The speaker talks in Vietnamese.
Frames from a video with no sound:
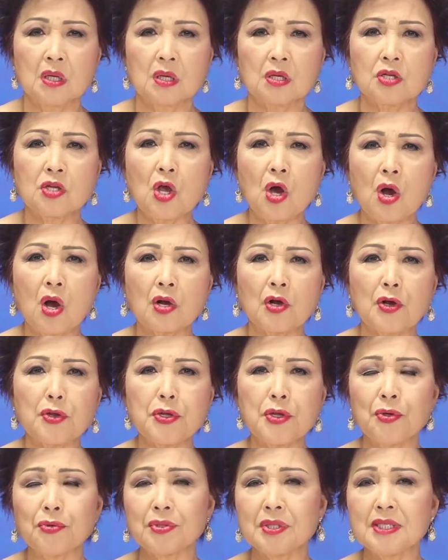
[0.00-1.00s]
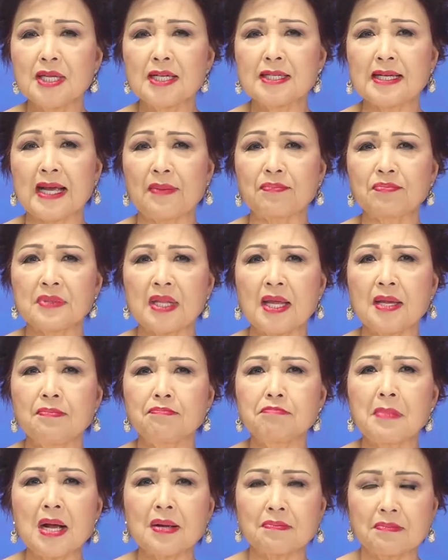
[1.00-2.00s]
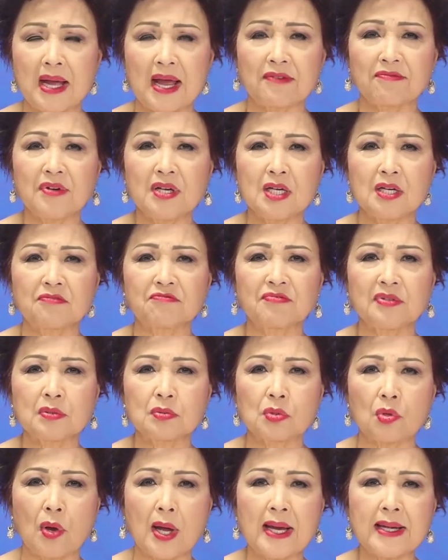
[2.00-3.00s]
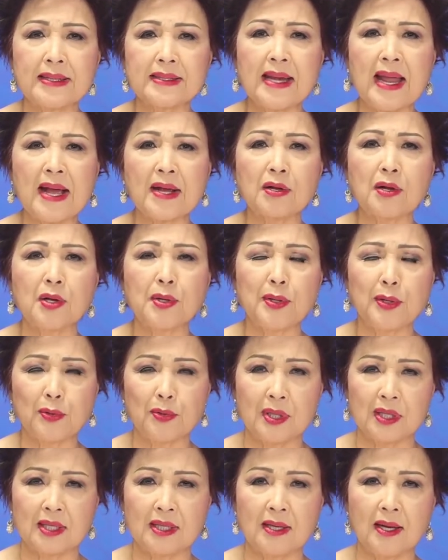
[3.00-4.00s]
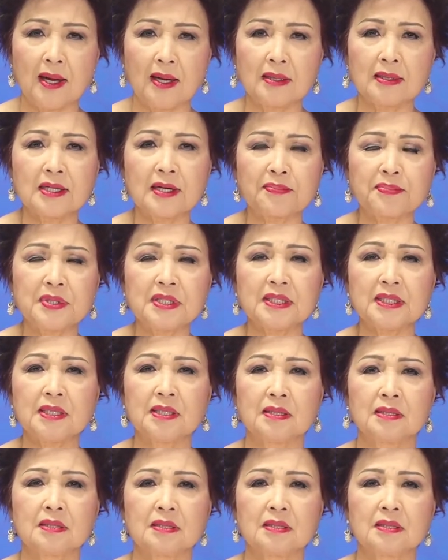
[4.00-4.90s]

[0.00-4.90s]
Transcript: do có nhiều cư dân cảm thấy bất mãn với lệnh phong tỏa đang có hiệu lực ở khắp nơi.